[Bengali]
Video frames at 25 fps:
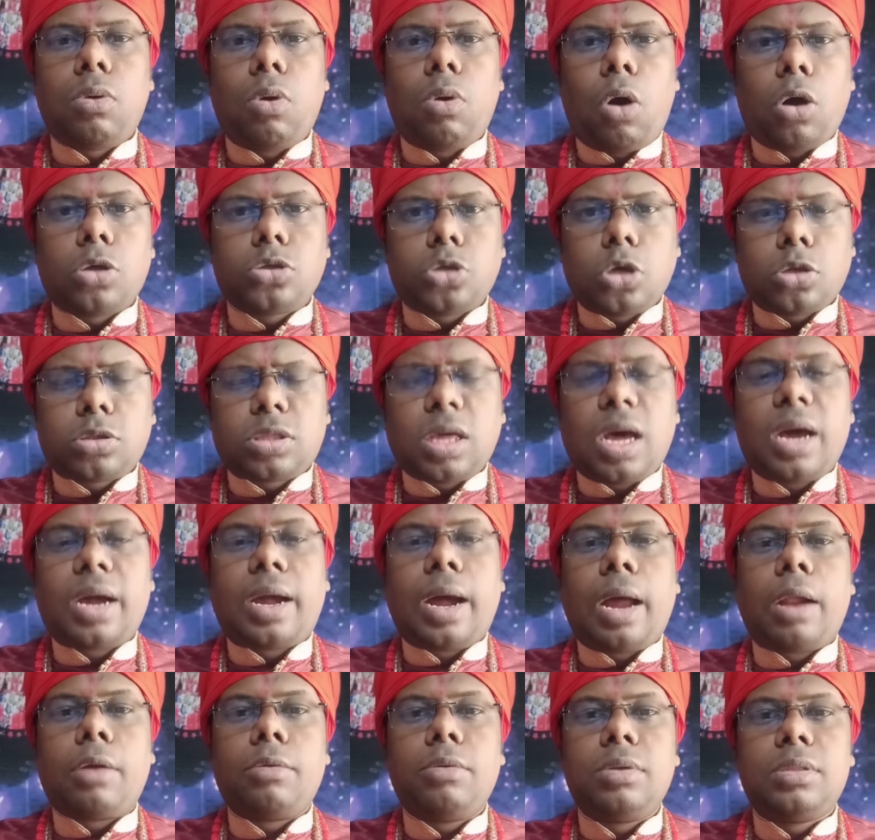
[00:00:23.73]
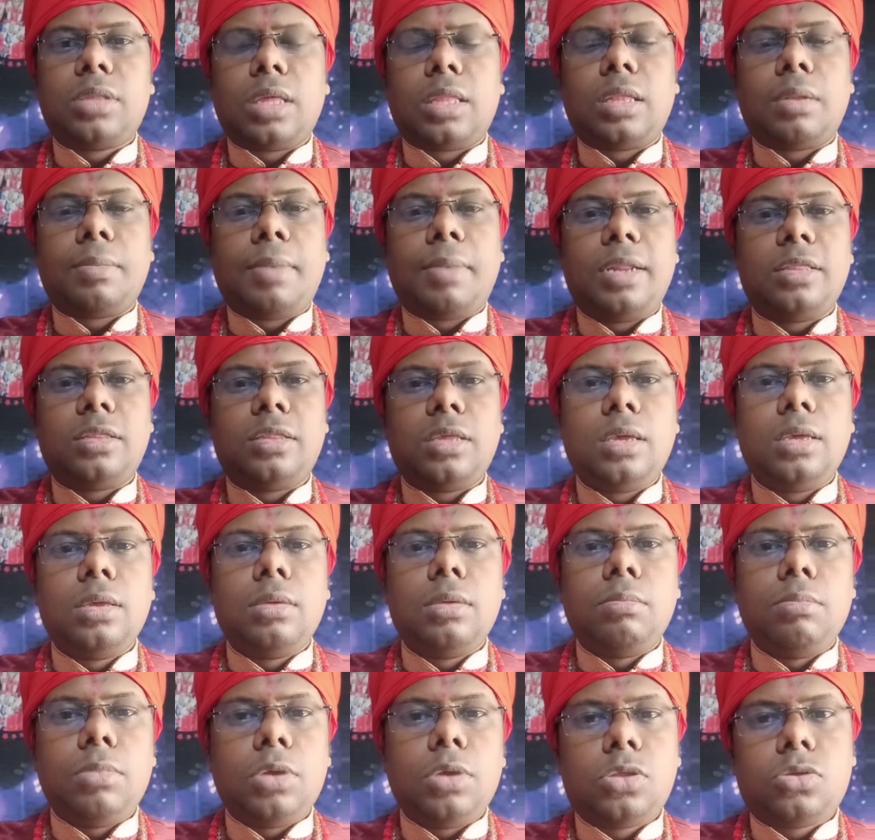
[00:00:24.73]
অযথা কারণে তাদের বাড়িতে
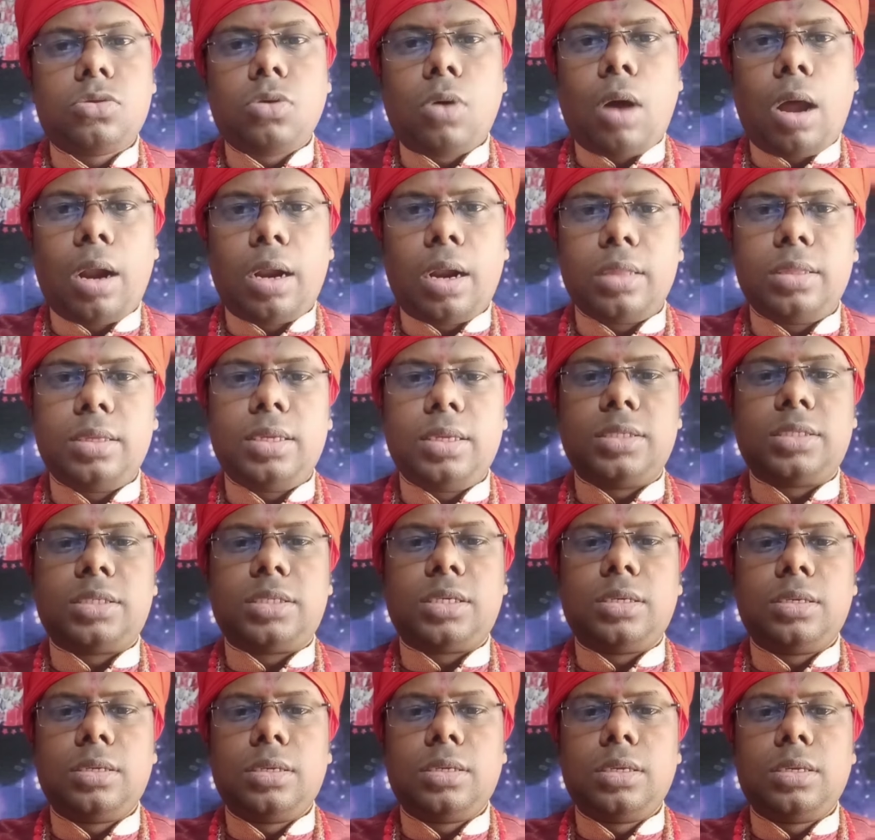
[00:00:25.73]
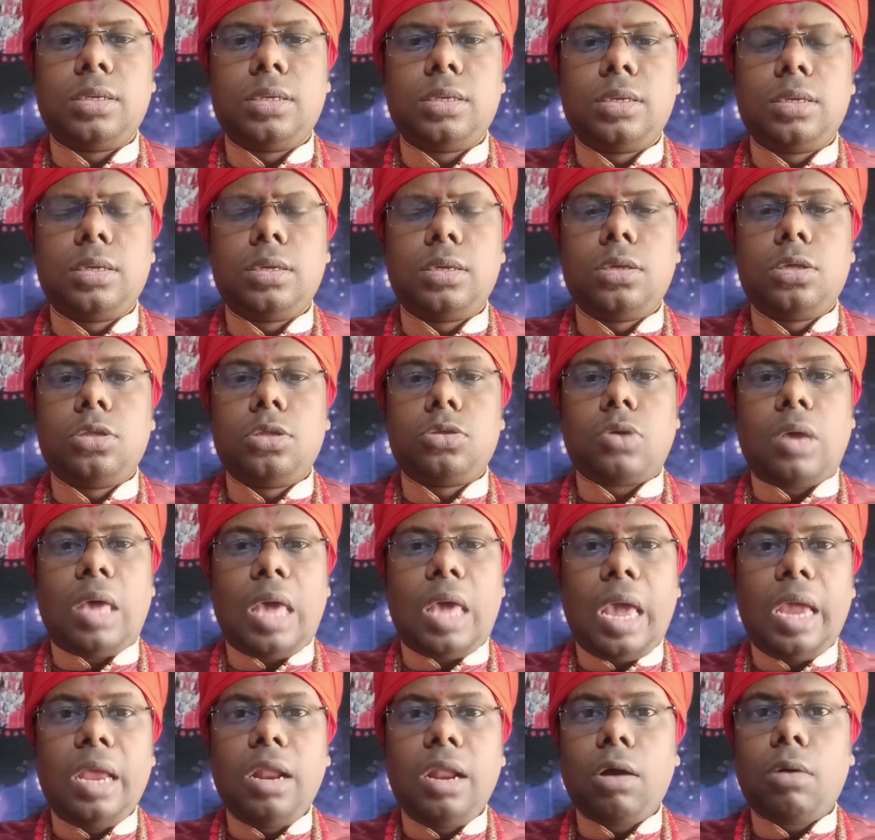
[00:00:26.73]
মৃত্যু হানা দিয়েছে তো
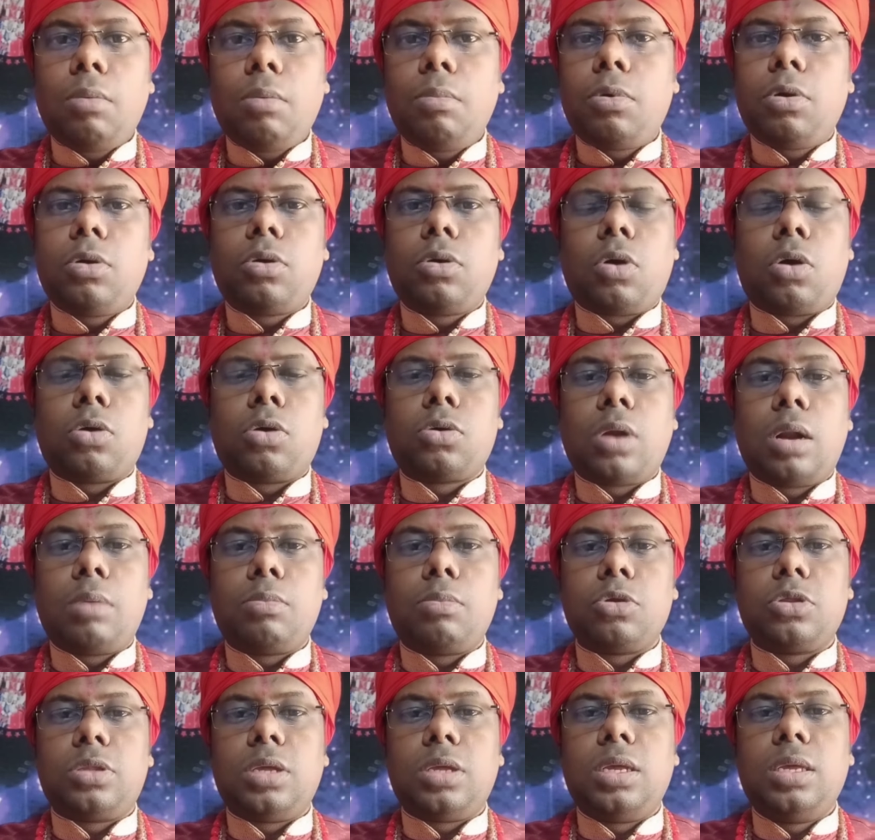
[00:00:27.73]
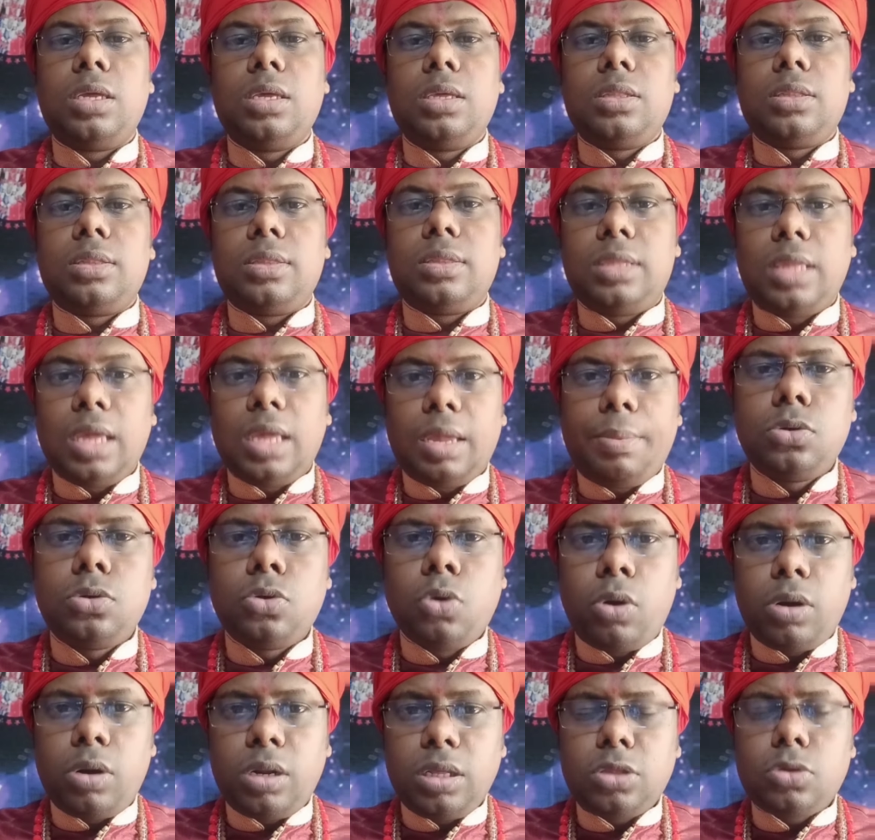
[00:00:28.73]
এইরকম কোনো ঘটনার মধ্যে দেখবেন
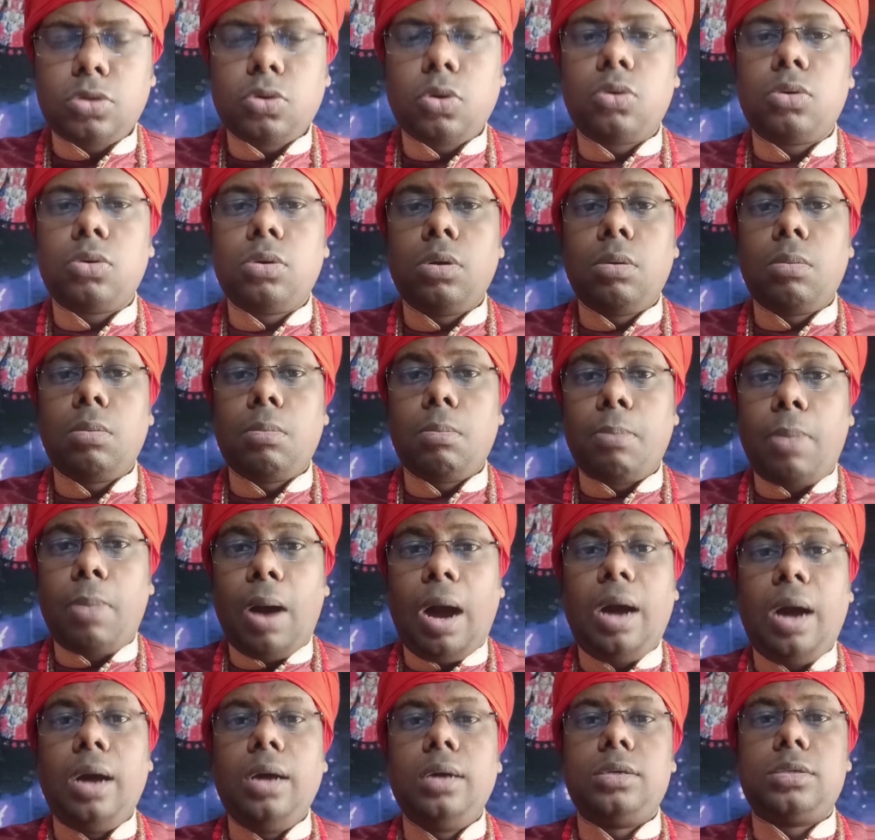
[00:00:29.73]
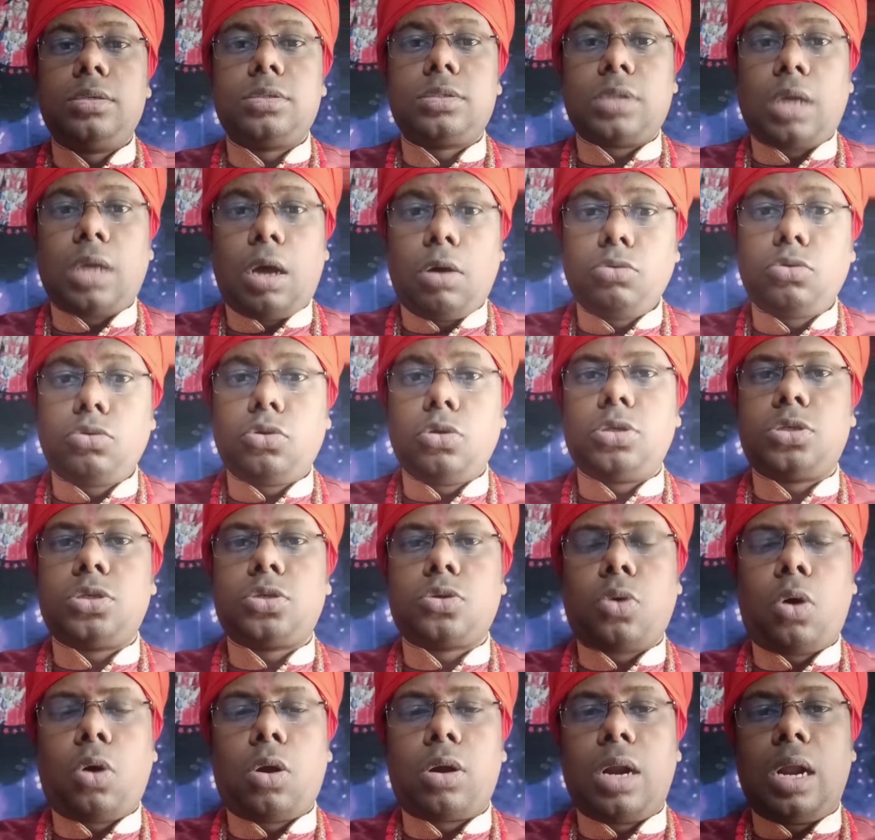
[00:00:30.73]
নৈরিতকোণ বা সাউথ ওয়েস্ট
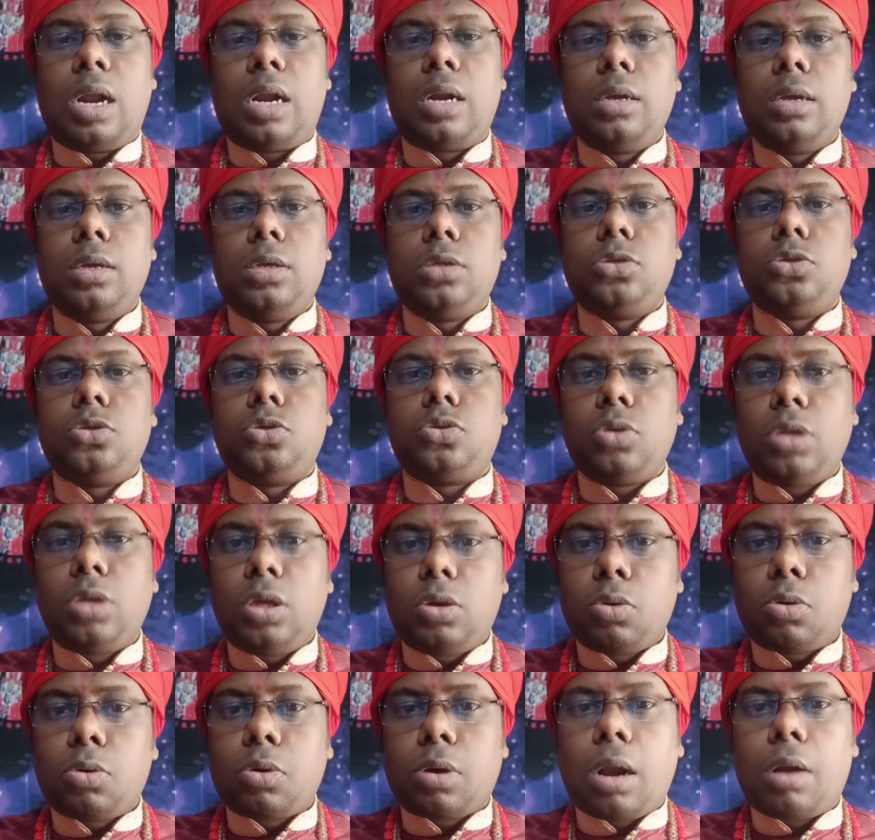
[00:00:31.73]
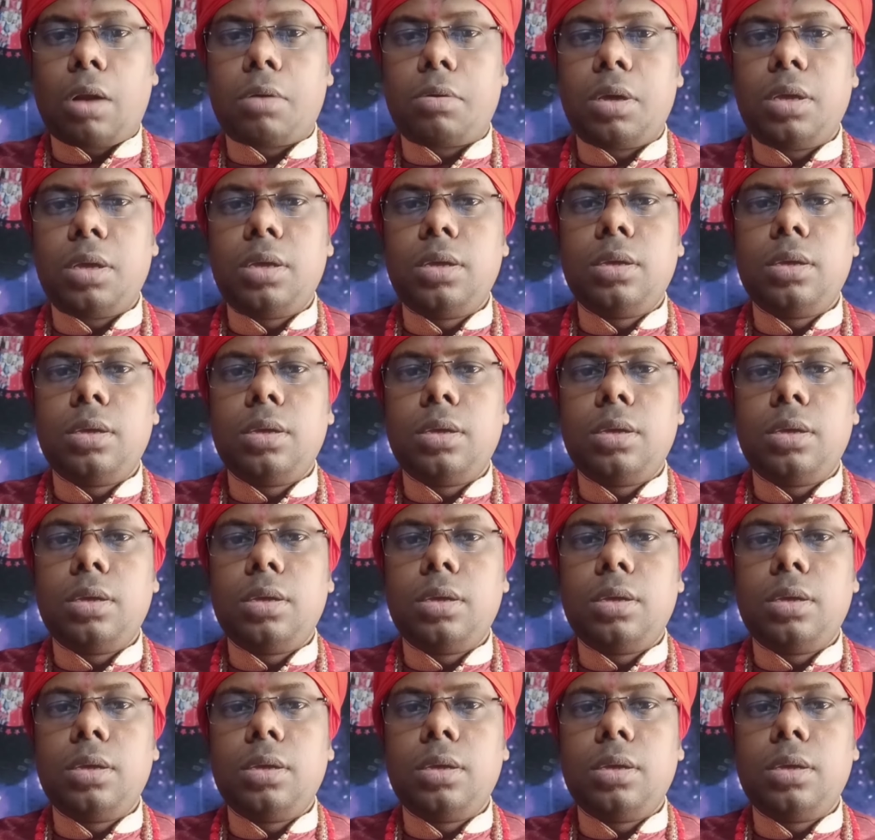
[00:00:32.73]
কর্নার যদি কোনো কারণে